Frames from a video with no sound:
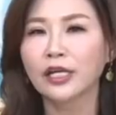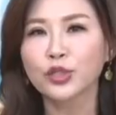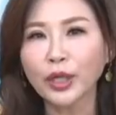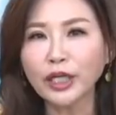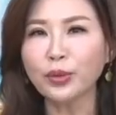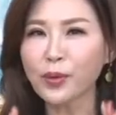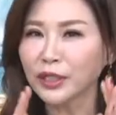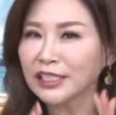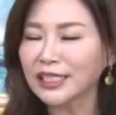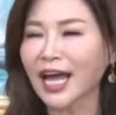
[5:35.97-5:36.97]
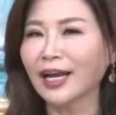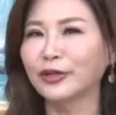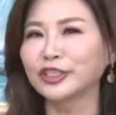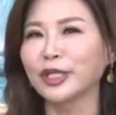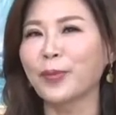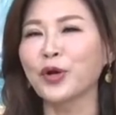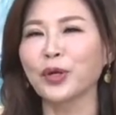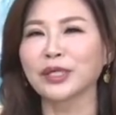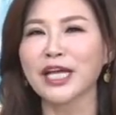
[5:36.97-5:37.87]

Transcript: 所以，如果你是当老师的朋友，